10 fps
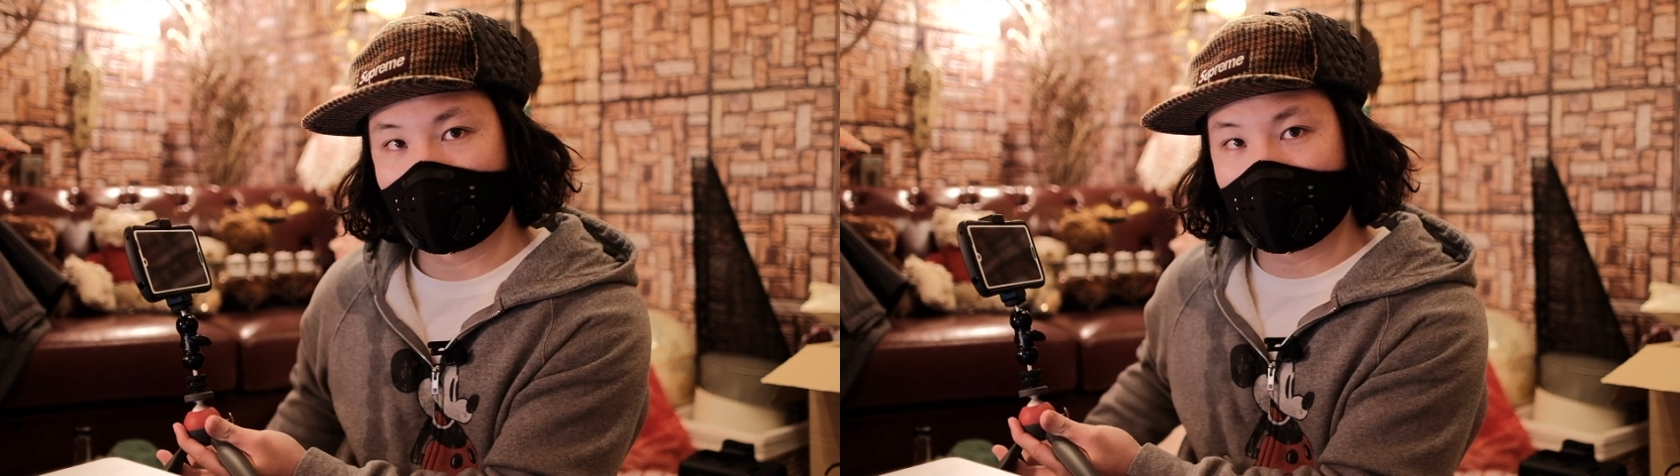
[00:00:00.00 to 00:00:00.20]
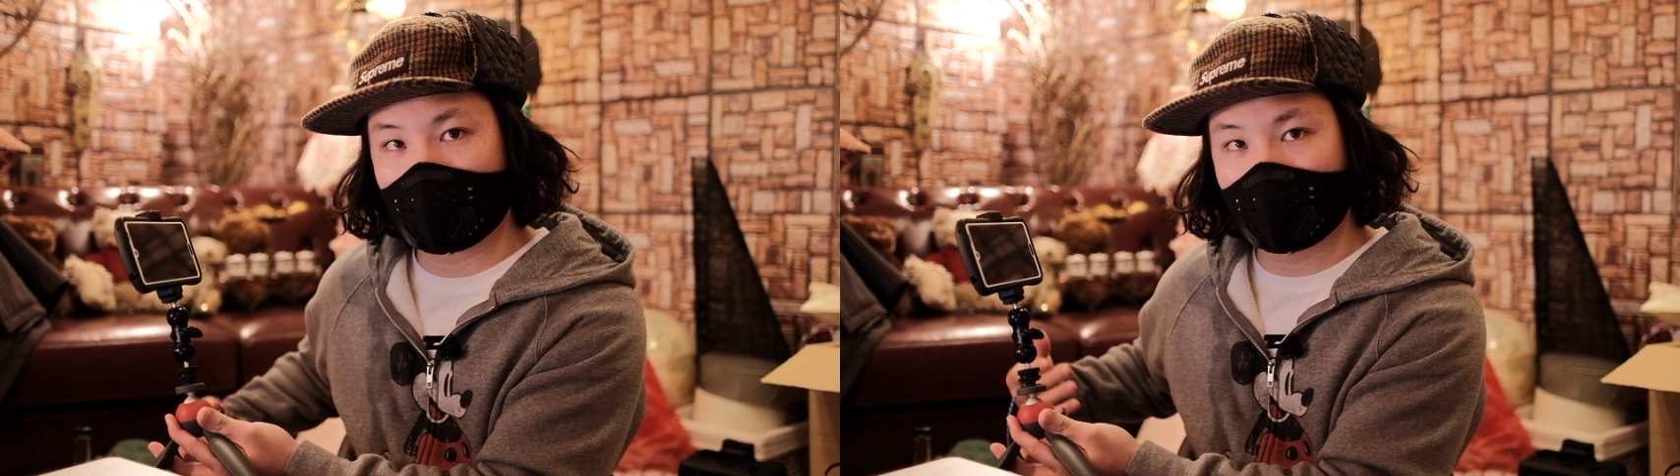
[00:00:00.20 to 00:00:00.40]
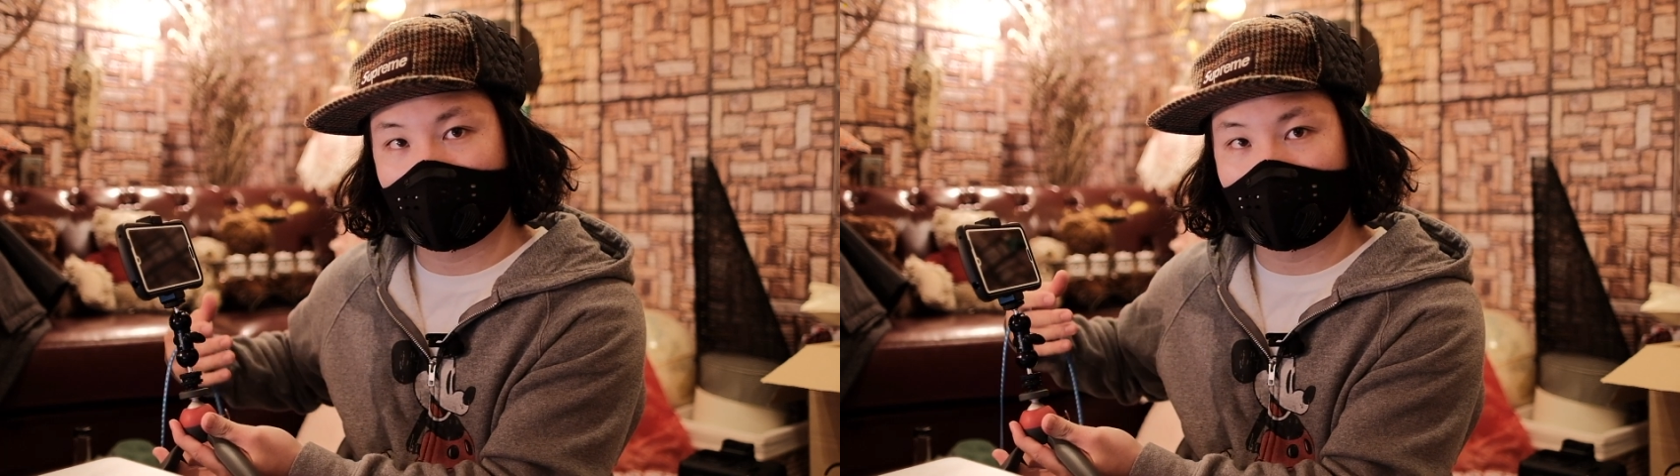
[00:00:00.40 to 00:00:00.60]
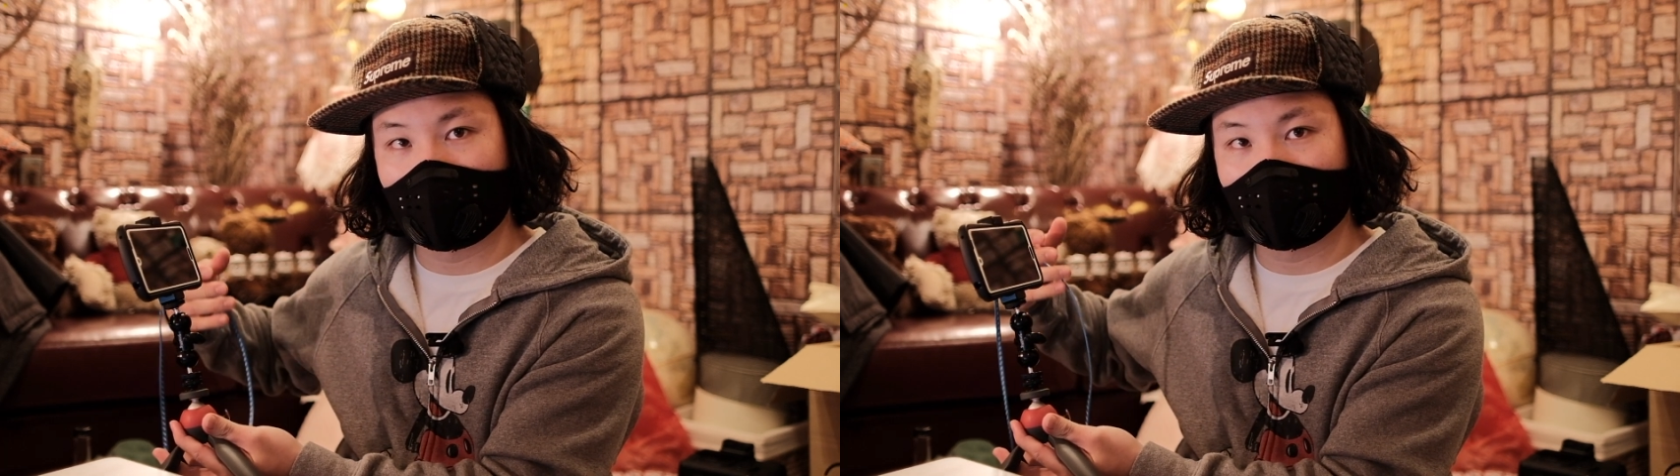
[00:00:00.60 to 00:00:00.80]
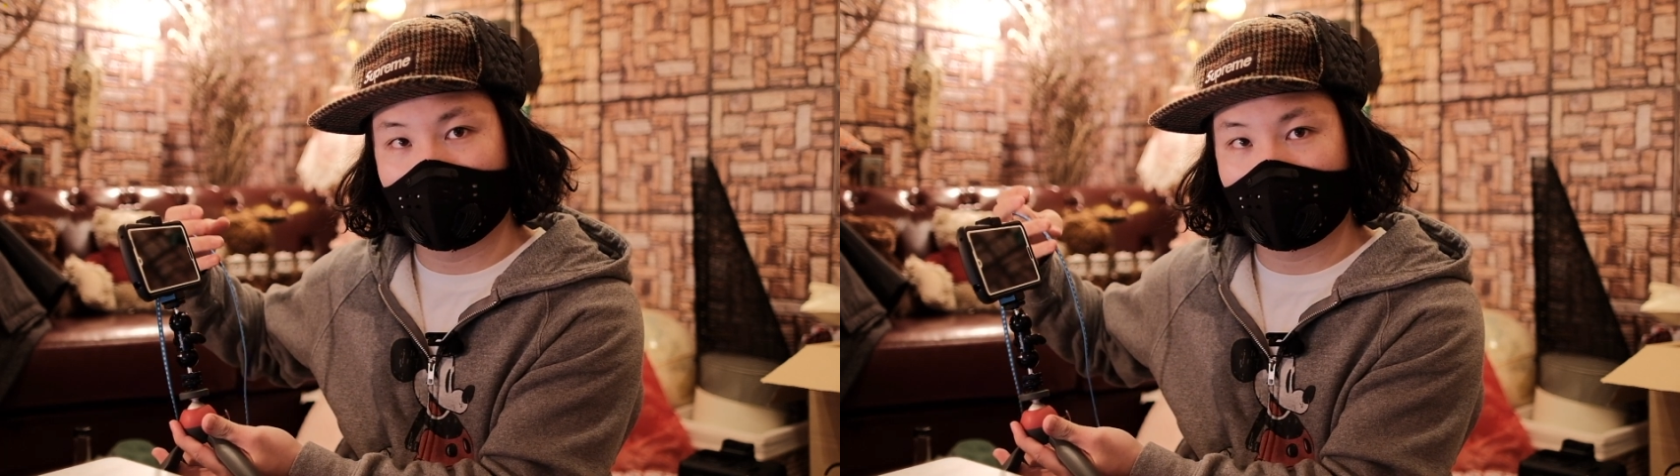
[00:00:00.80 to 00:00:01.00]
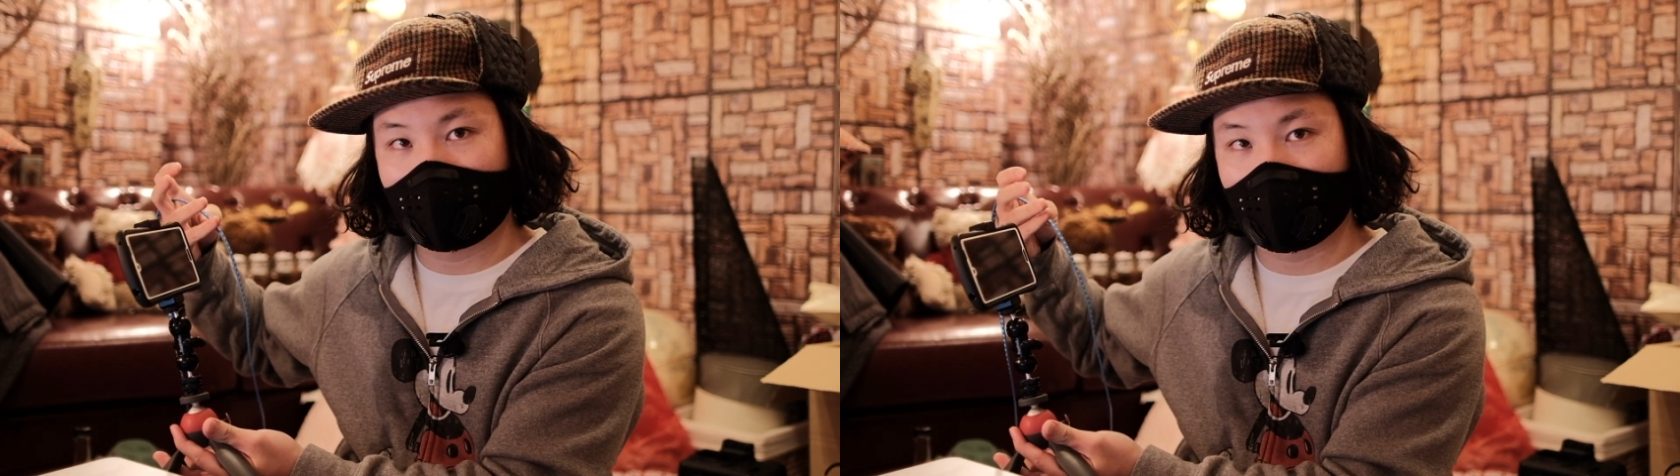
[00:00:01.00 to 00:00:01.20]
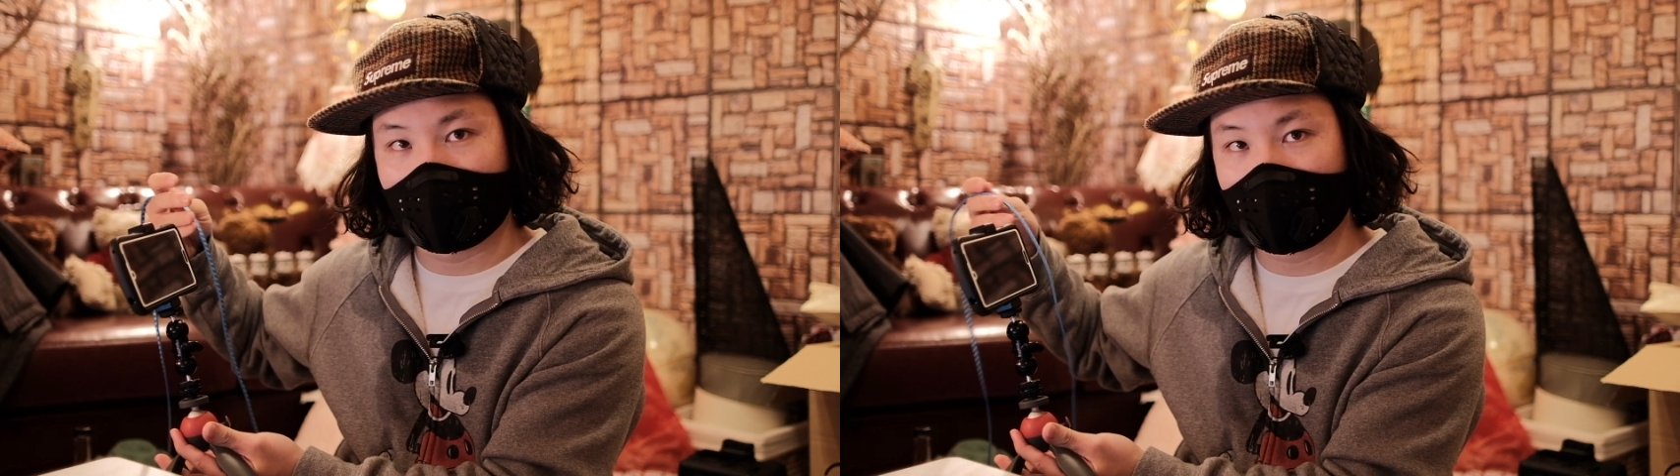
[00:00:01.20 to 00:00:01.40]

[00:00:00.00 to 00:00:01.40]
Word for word: 充電器をこう引っ張ってき